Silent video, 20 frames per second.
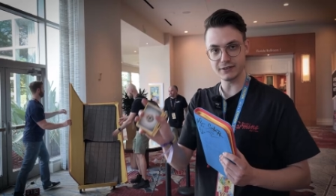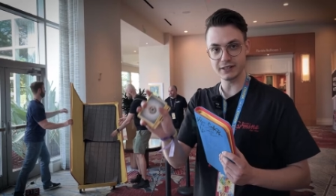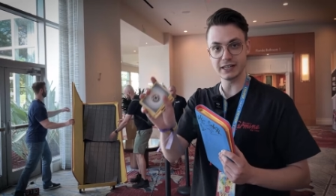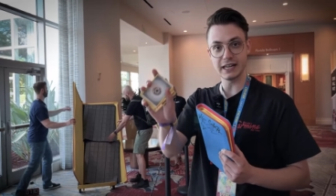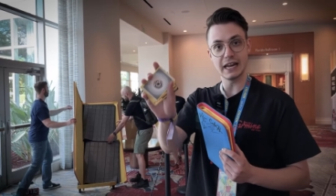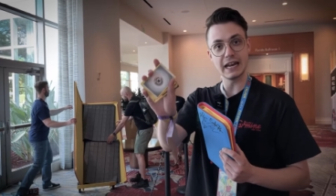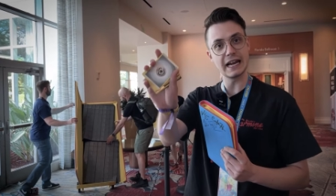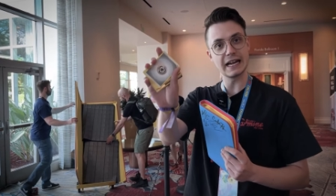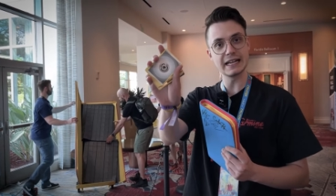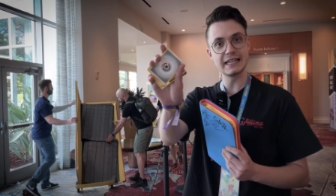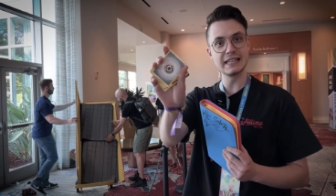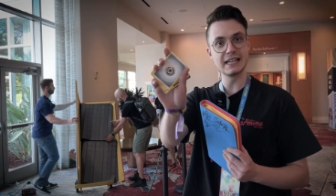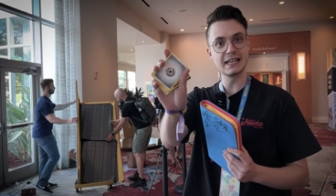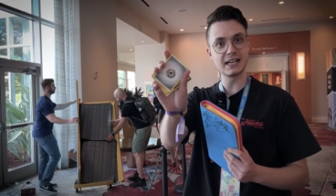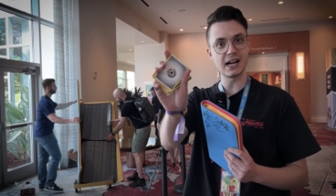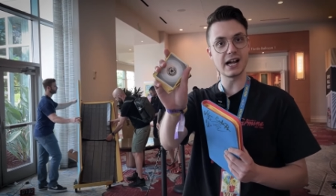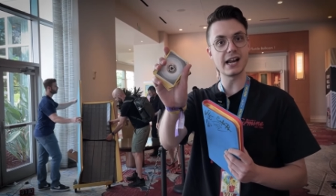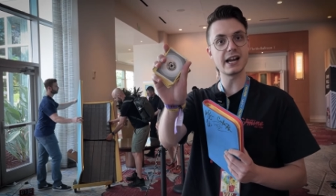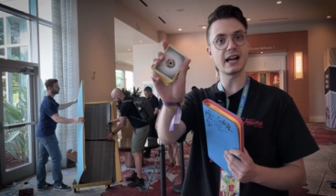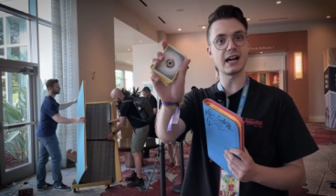Wir wollten aber
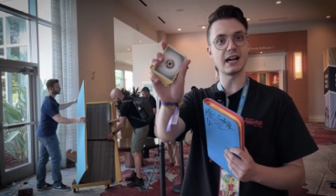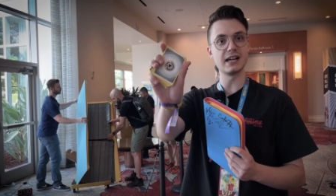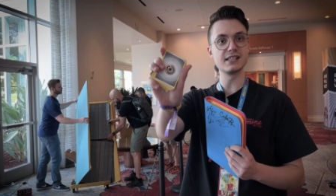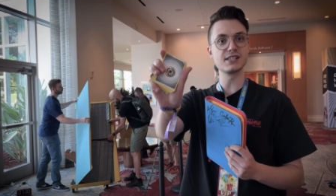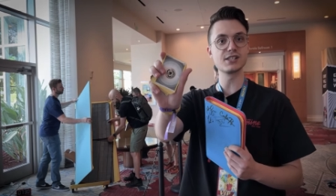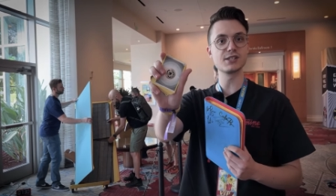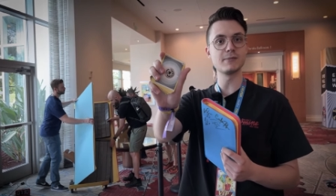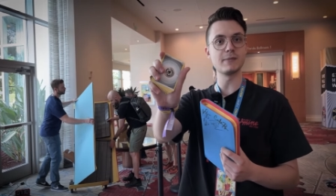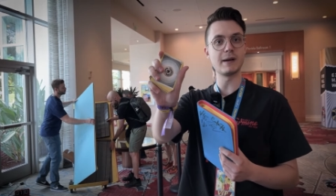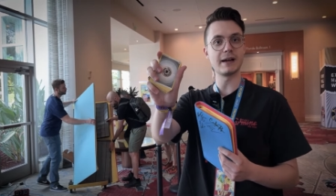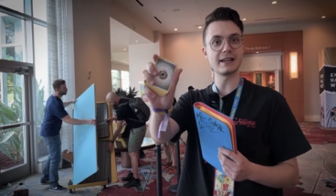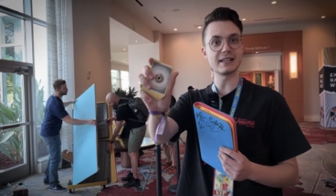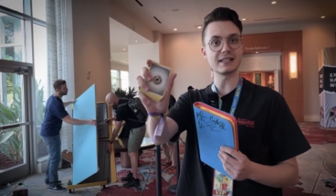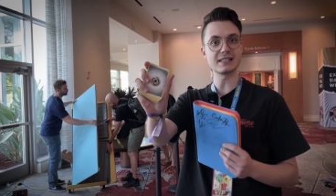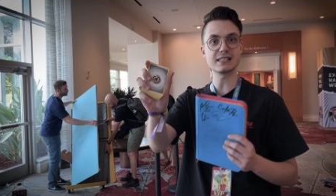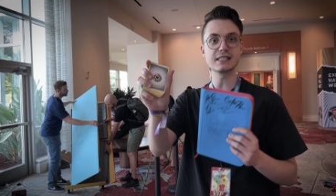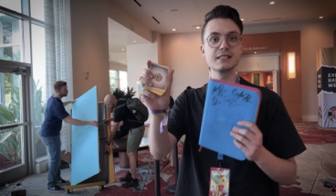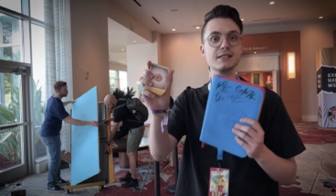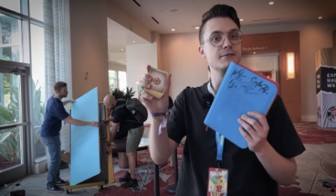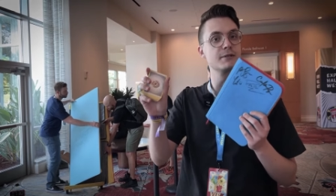nicht nur eine langweilige
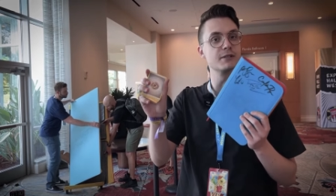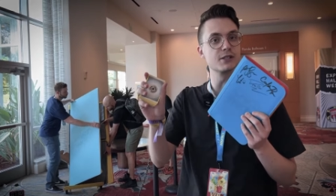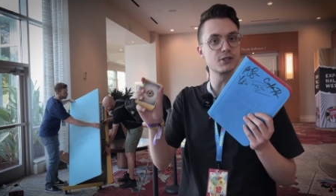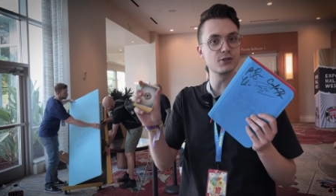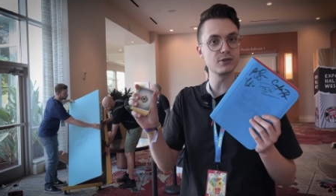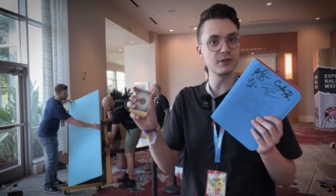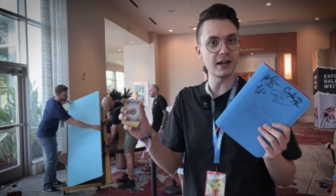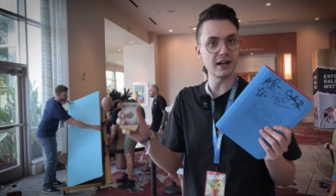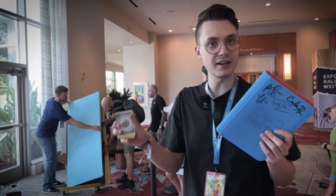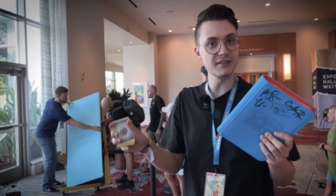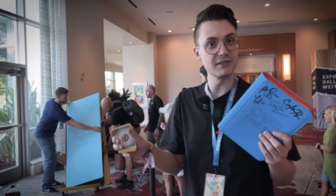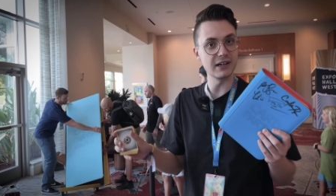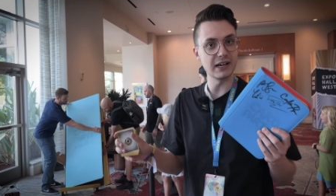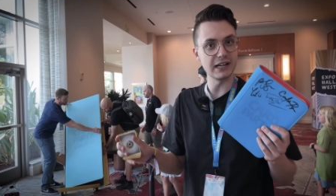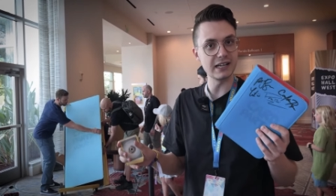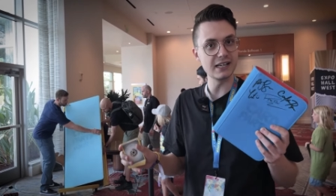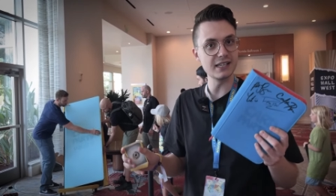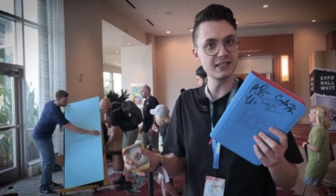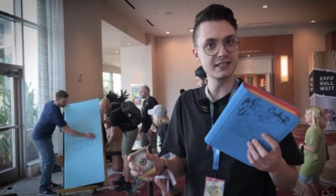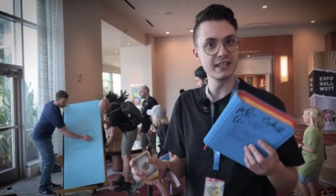Energiekarte
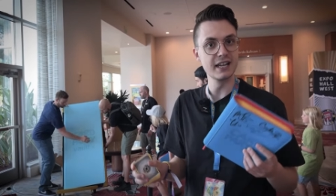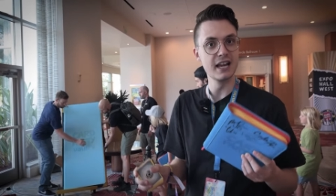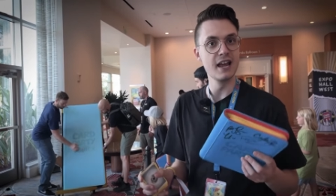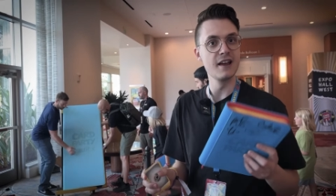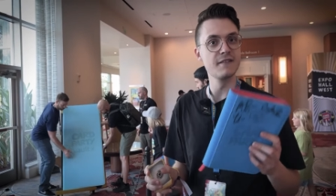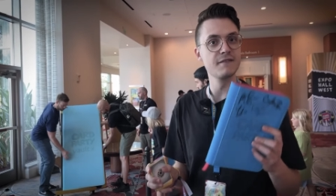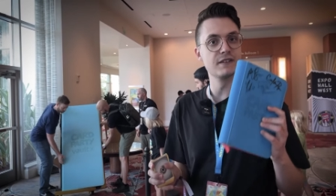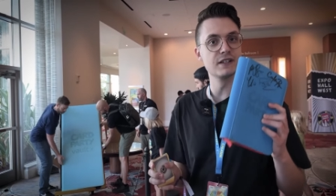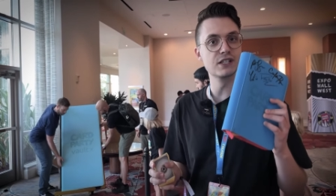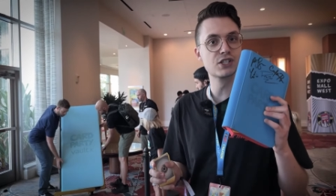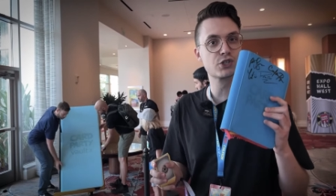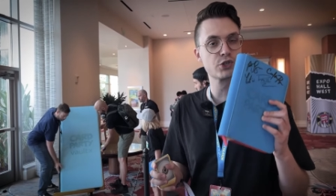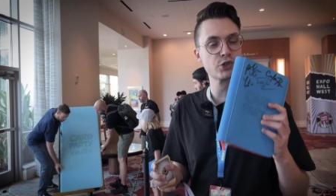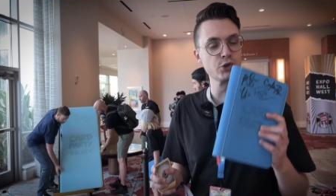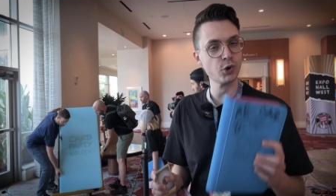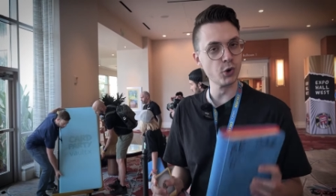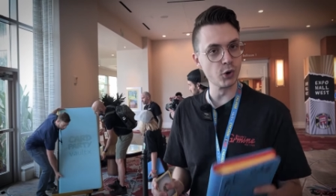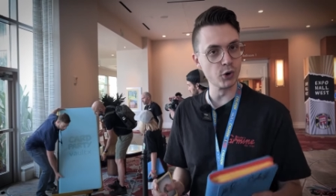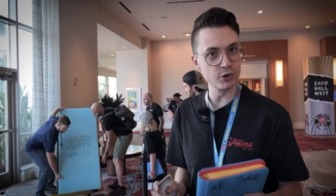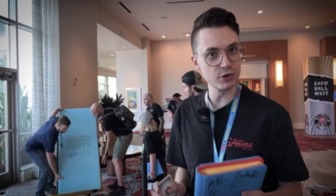reinpacken, Go Big or Go Home ist
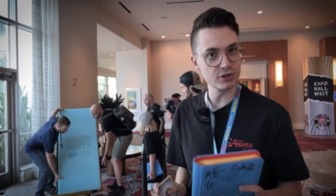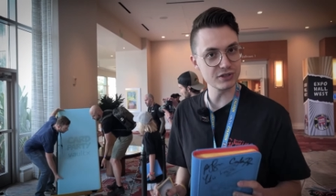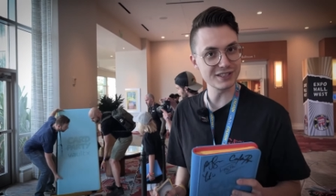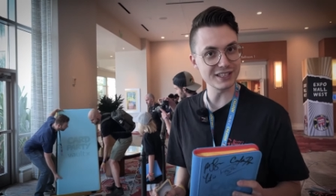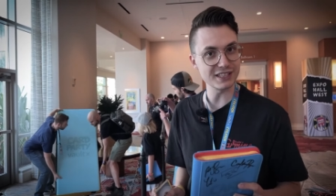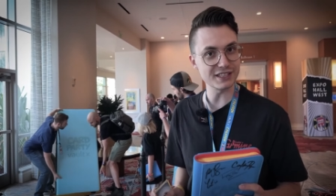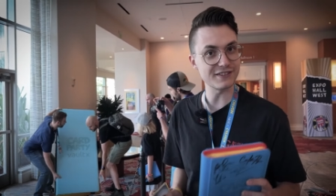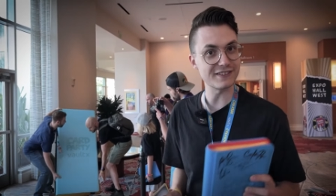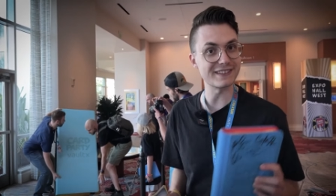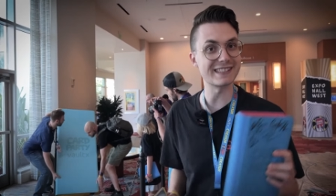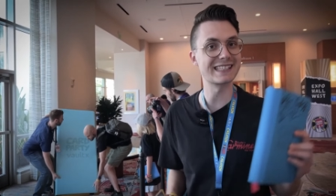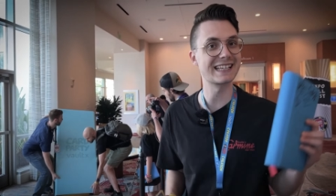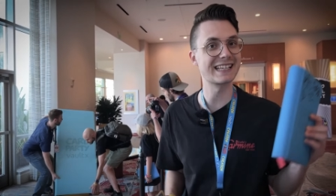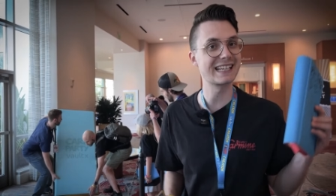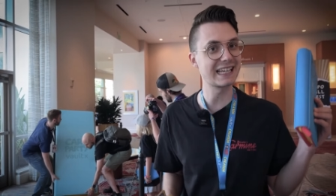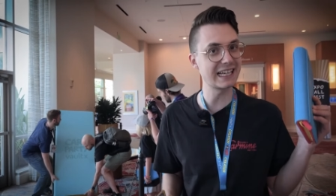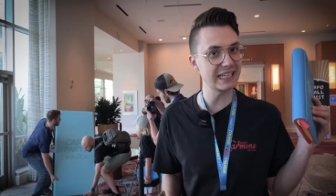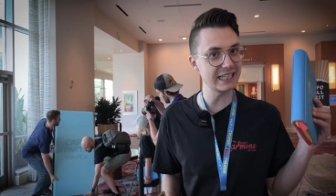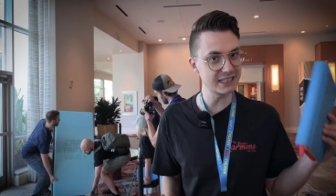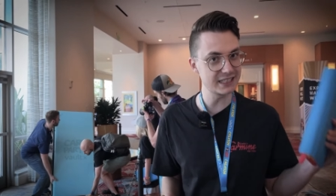ja sowieso einfach
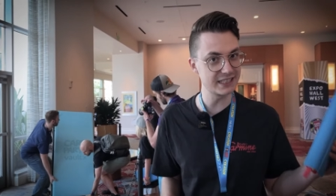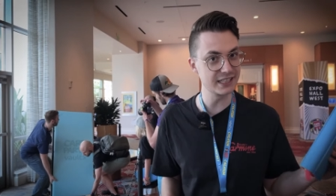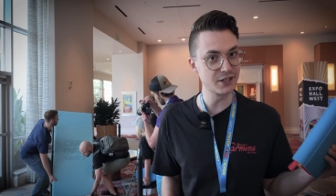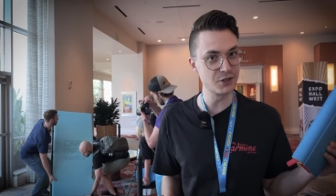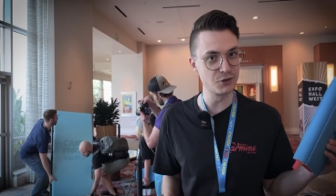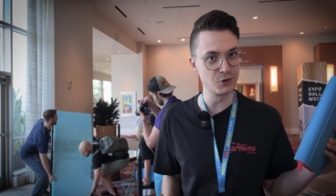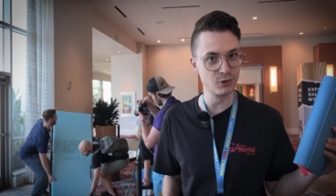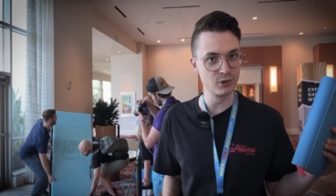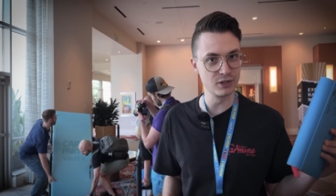unser Motto.